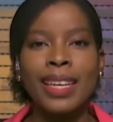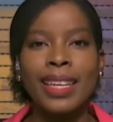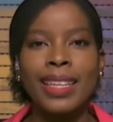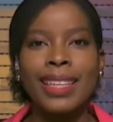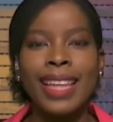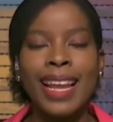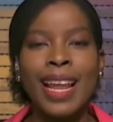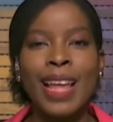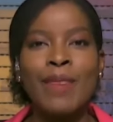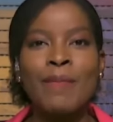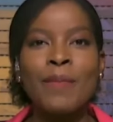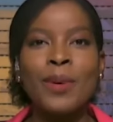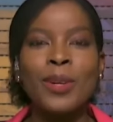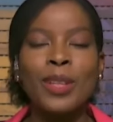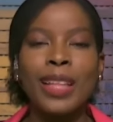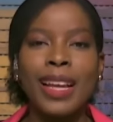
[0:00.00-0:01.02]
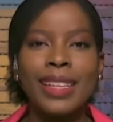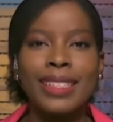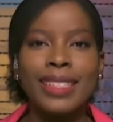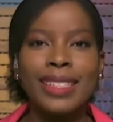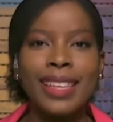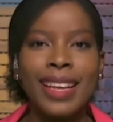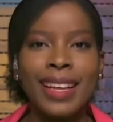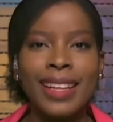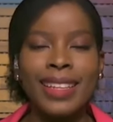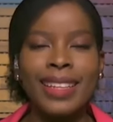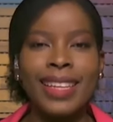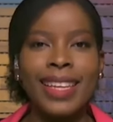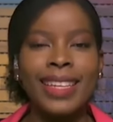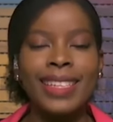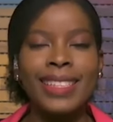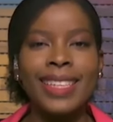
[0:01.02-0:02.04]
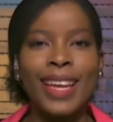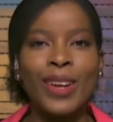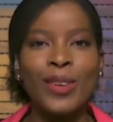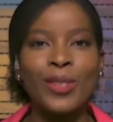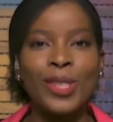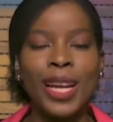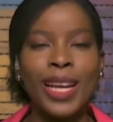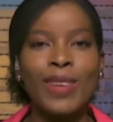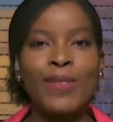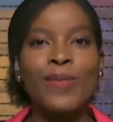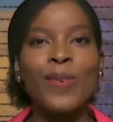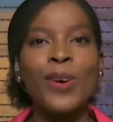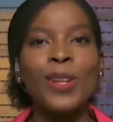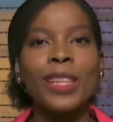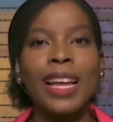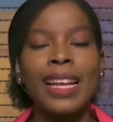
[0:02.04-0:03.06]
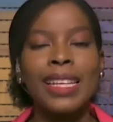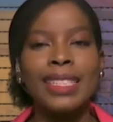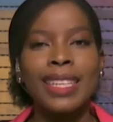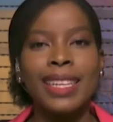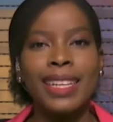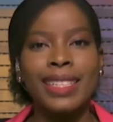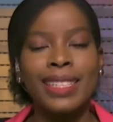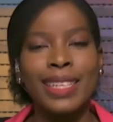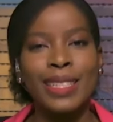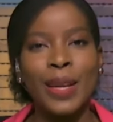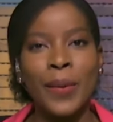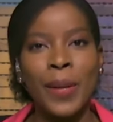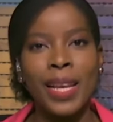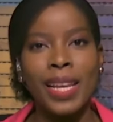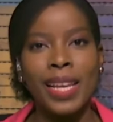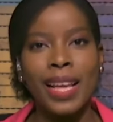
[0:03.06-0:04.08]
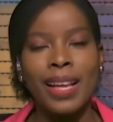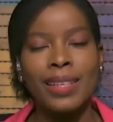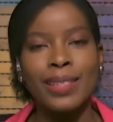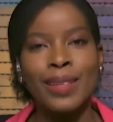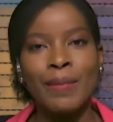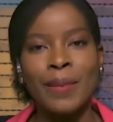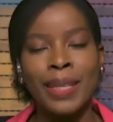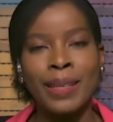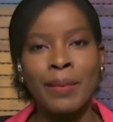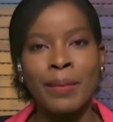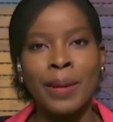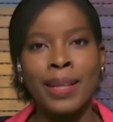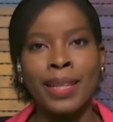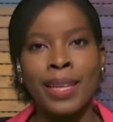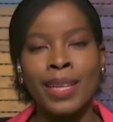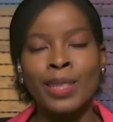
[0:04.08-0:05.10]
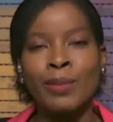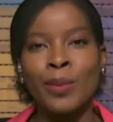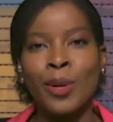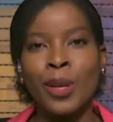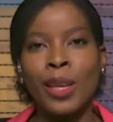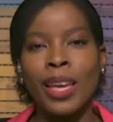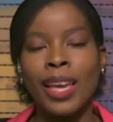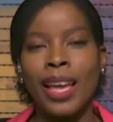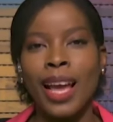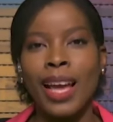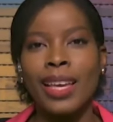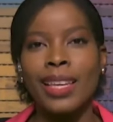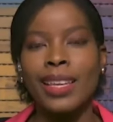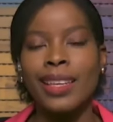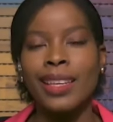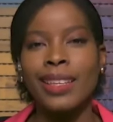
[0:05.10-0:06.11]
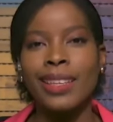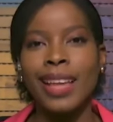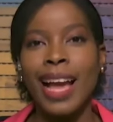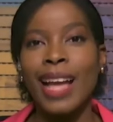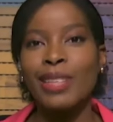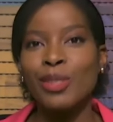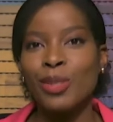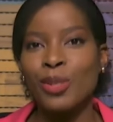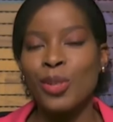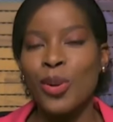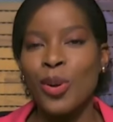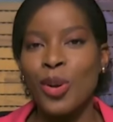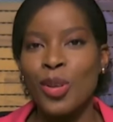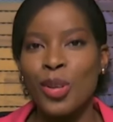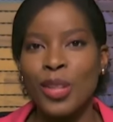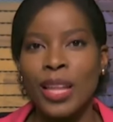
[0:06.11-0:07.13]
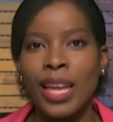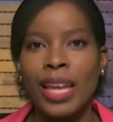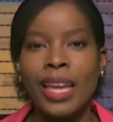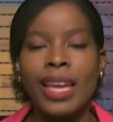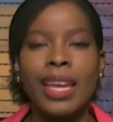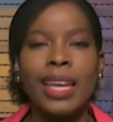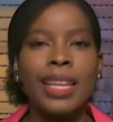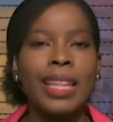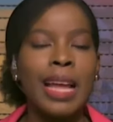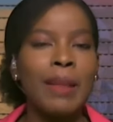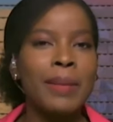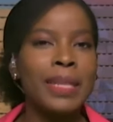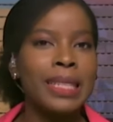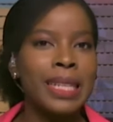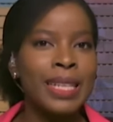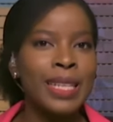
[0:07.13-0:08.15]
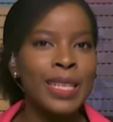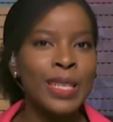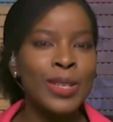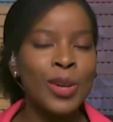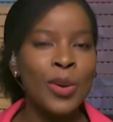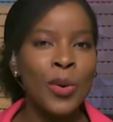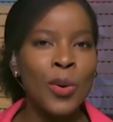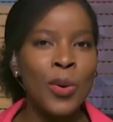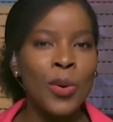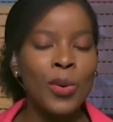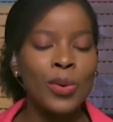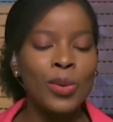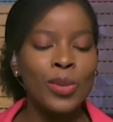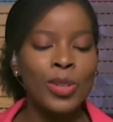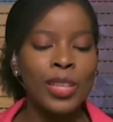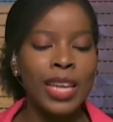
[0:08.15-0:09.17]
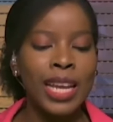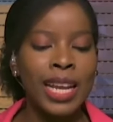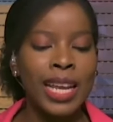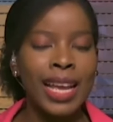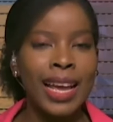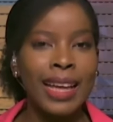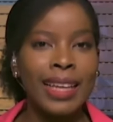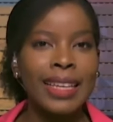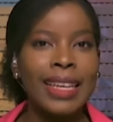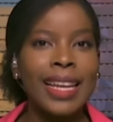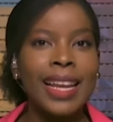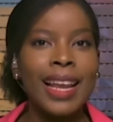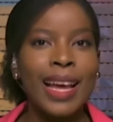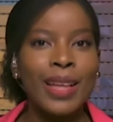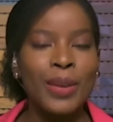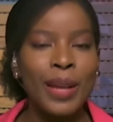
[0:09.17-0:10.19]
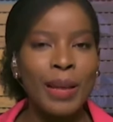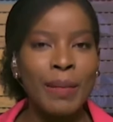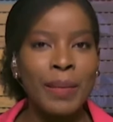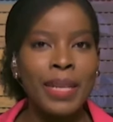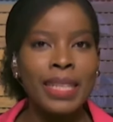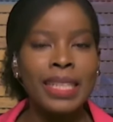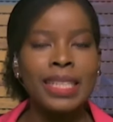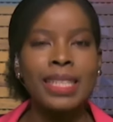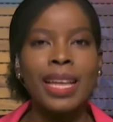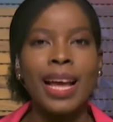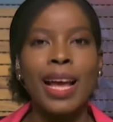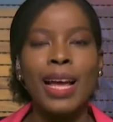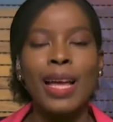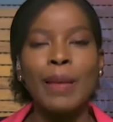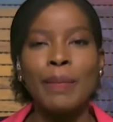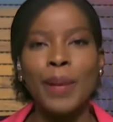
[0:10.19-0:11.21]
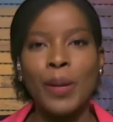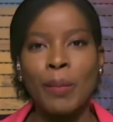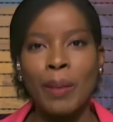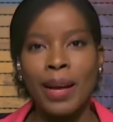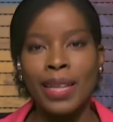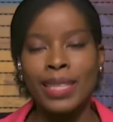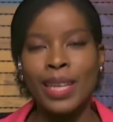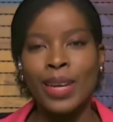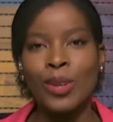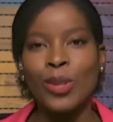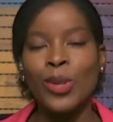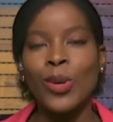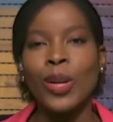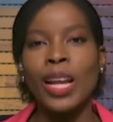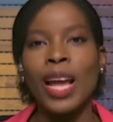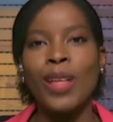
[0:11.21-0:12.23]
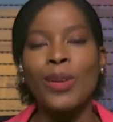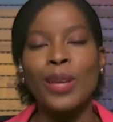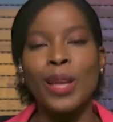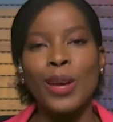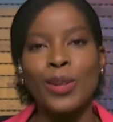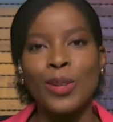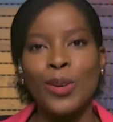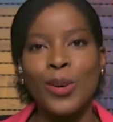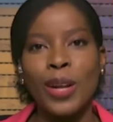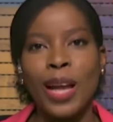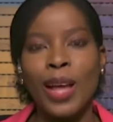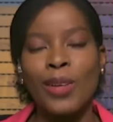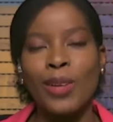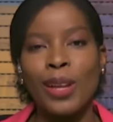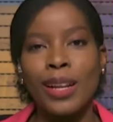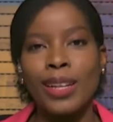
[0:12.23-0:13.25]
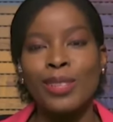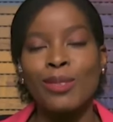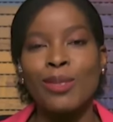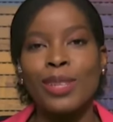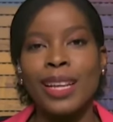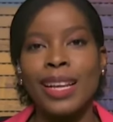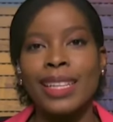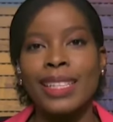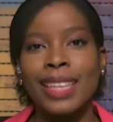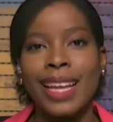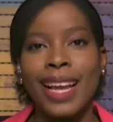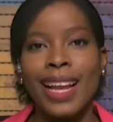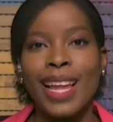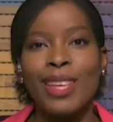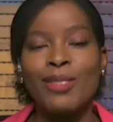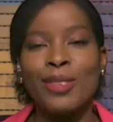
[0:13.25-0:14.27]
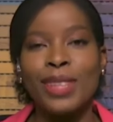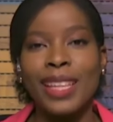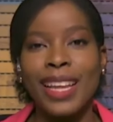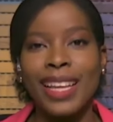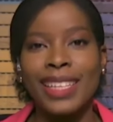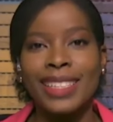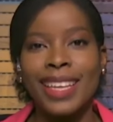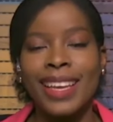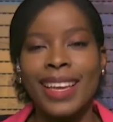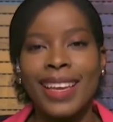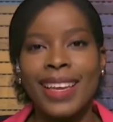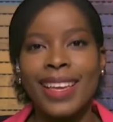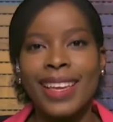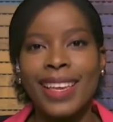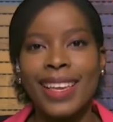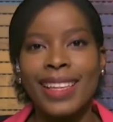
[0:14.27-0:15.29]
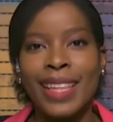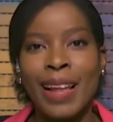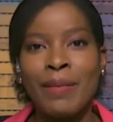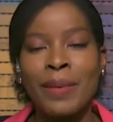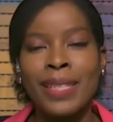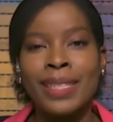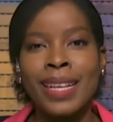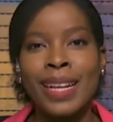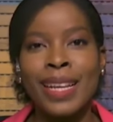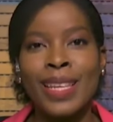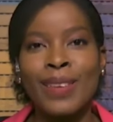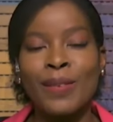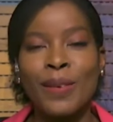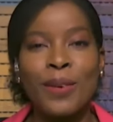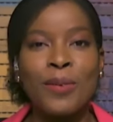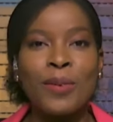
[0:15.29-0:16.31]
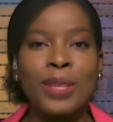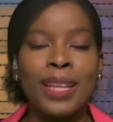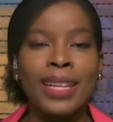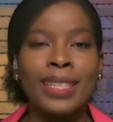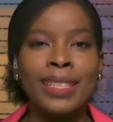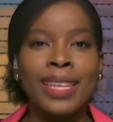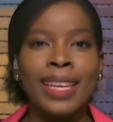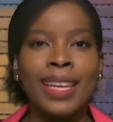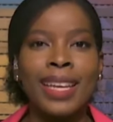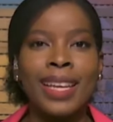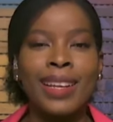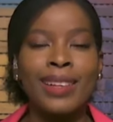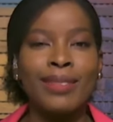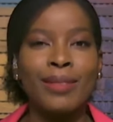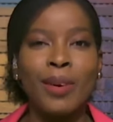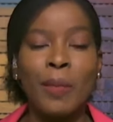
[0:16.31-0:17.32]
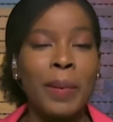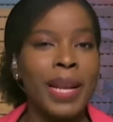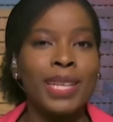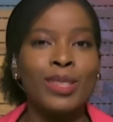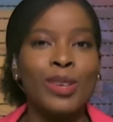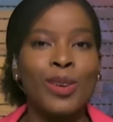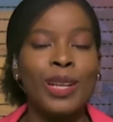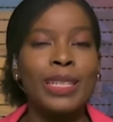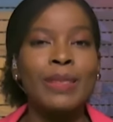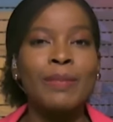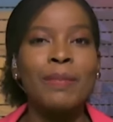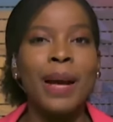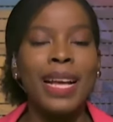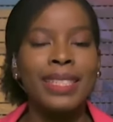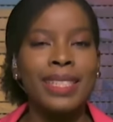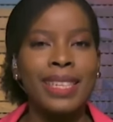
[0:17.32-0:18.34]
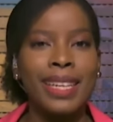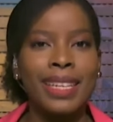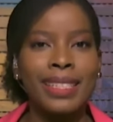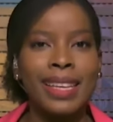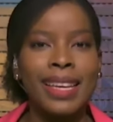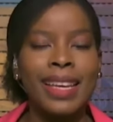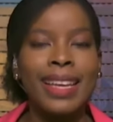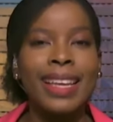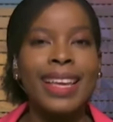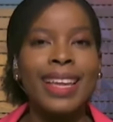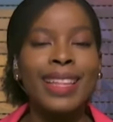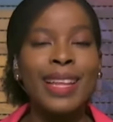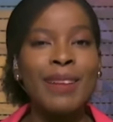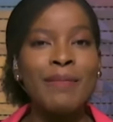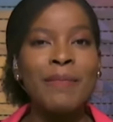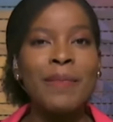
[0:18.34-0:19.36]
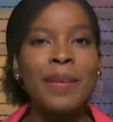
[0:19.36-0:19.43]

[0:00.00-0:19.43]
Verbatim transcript: de la importancia de desarrollar y fortalecer estas habilidades en matemáticas, porque hay casos, ¿no? Donde tal vez el niño no, no tiene anclado el aprendizaje, pero pasa a otro grado y a otro grado y resulta que llega la adultez y tal vez se le dificulta hacer operaciones básicas. ¿Qué tan